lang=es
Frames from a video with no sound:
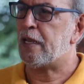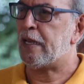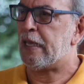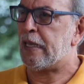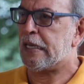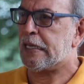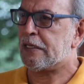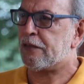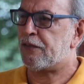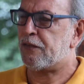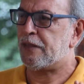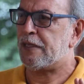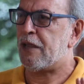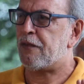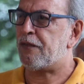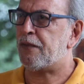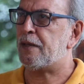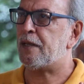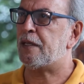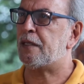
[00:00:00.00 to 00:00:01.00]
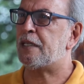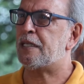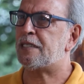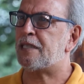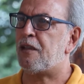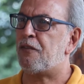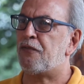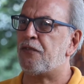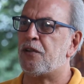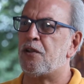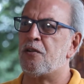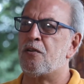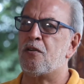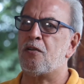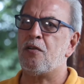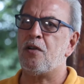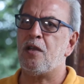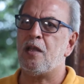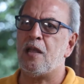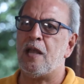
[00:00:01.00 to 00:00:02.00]
que
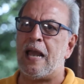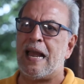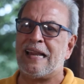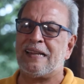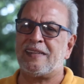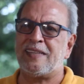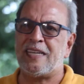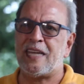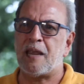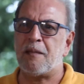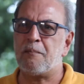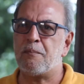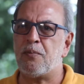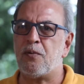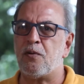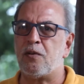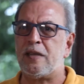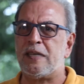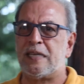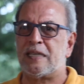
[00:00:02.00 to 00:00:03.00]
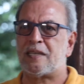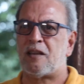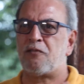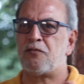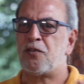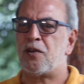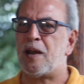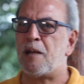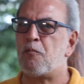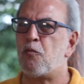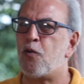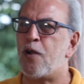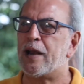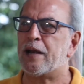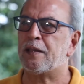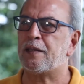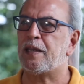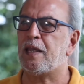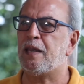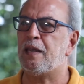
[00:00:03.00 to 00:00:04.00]
desafió al tiempo y desafió la
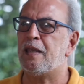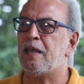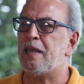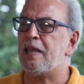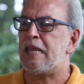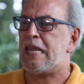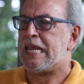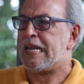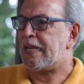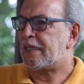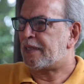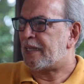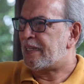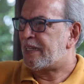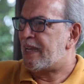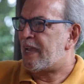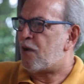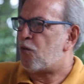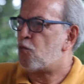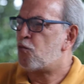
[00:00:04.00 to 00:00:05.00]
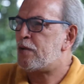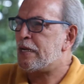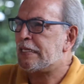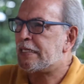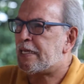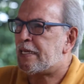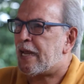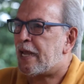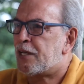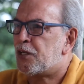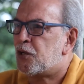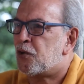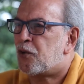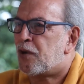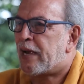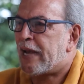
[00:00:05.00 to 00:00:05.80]
muerte y que tenía un escenario